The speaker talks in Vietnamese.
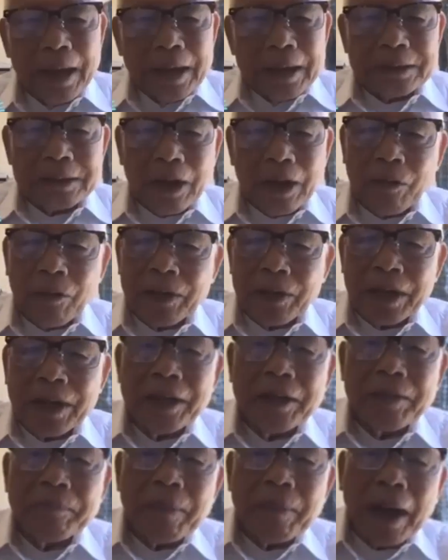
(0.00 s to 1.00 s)
Sau khi
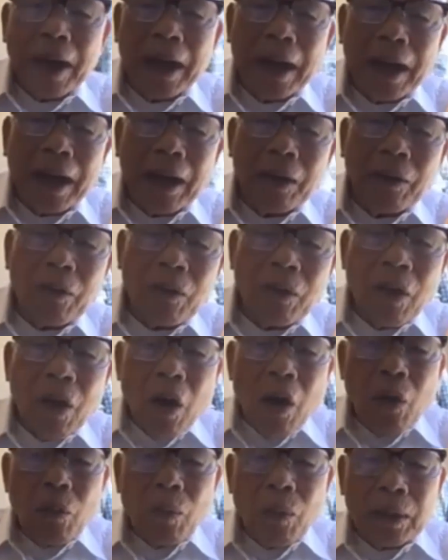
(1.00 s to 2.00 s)
mà
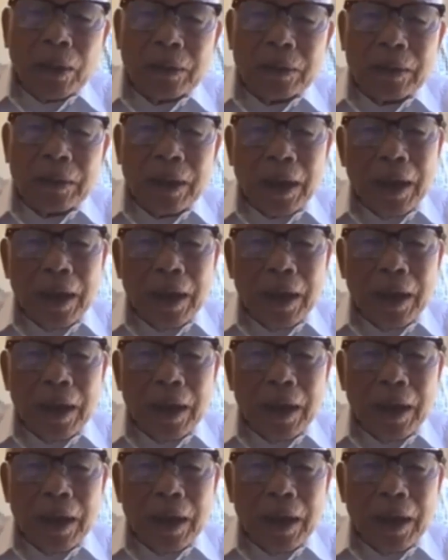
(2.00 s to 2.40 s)
quân